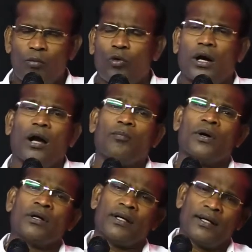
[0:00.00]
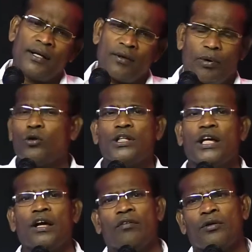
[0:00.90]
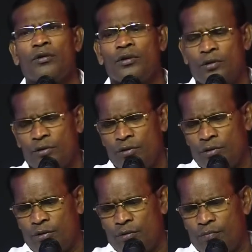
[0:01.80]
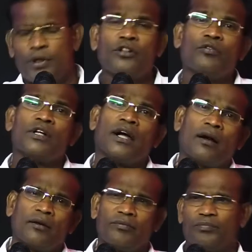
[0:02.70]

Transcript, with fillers: முக்கால் பங்கு பகுதியை அவன் பிடித்து விட்டான்